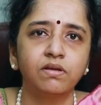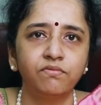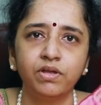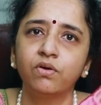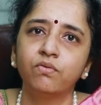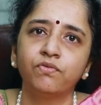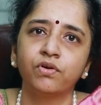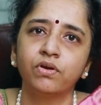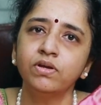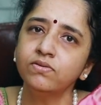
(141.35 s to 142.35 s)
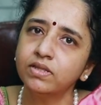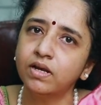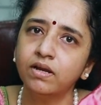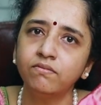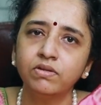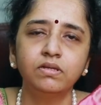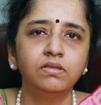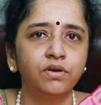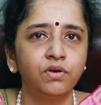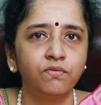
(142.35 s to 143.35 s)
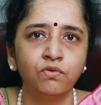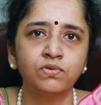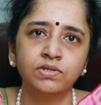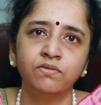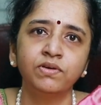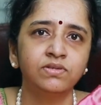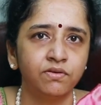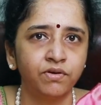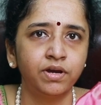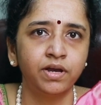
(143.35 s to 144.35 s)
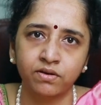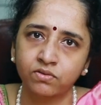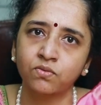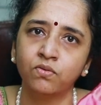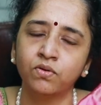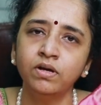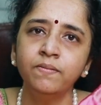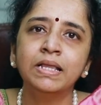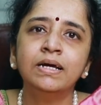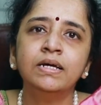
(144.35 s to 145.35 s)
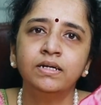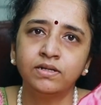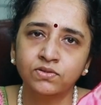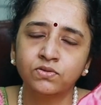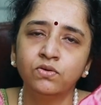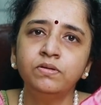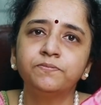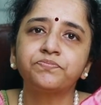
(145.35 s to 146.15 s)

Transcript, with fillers: ஆர் வெரி குட் ஃபார் யர் ஐஸ் அதெல்லாம் வந்து த்ரீ டு ஃபோர் சர்விங்ஸ் எவ்ரிடே எடுத்துக்கோங்க இட் இஸ் குட்